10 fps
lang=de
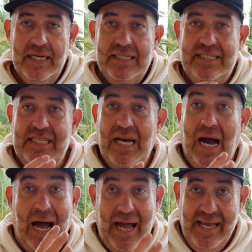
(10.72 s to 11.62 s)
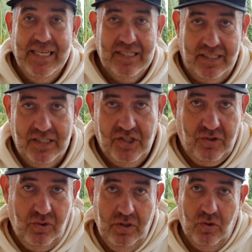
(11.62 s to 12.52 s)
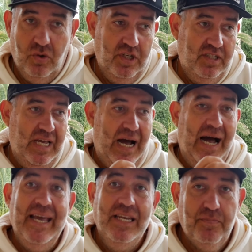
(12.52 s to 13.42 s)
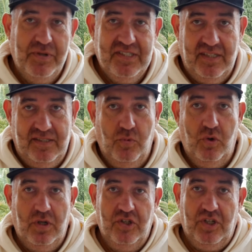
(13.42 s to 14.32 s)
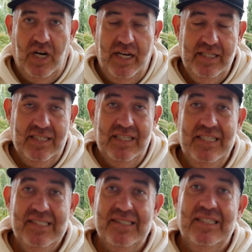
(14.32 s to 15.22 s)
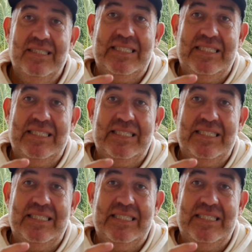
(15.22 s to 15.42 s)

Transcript: Die eine Richtung oder die eine Businessmöglichkeit ist,